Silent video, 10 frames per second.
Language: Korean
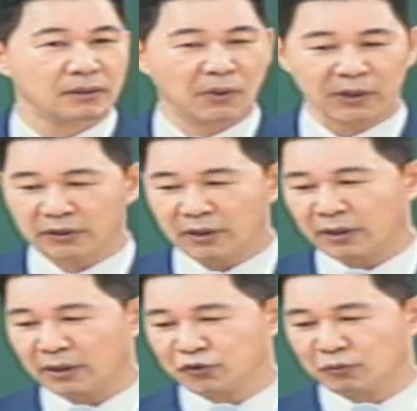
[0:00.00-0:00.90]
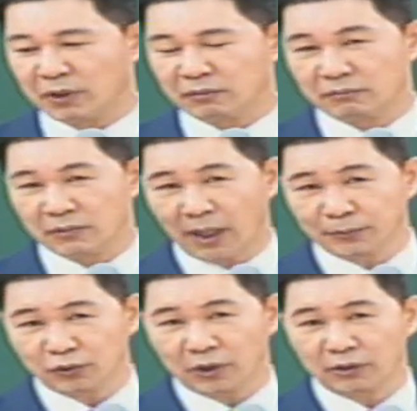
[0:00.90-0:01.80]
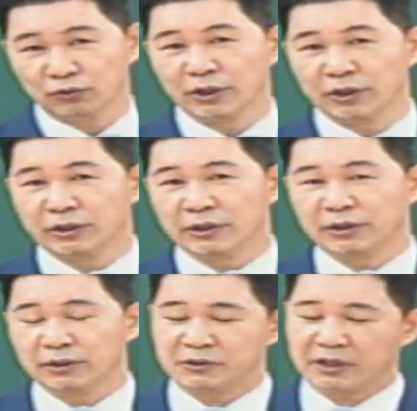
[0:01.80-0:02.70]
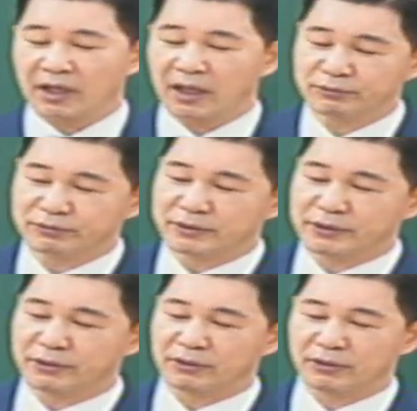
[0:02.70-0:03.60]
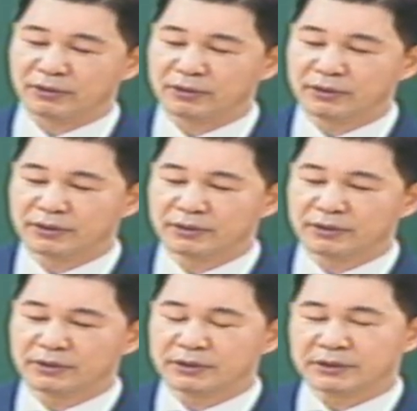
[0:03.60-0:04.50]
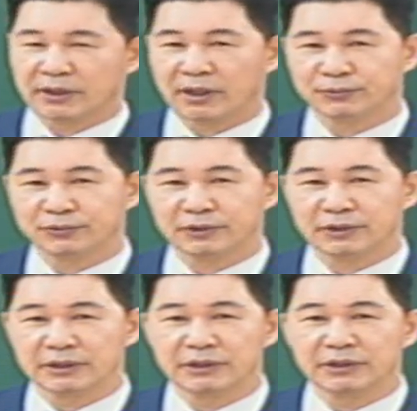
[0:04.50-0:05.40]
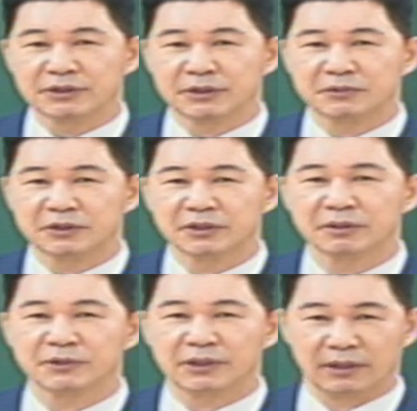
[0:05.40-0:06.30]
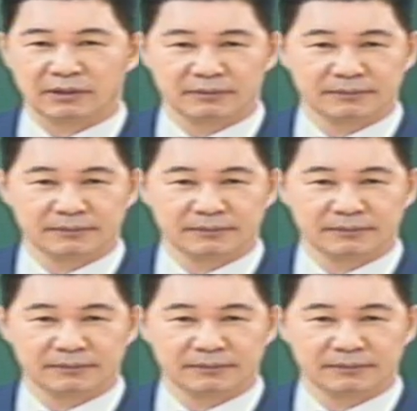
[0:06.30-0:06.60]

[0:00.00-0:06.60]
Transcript: 밖에 나가가지고 막 합숙 가가지고 여러분 제가 합숙을요. 제가 합숙이 17기입니다.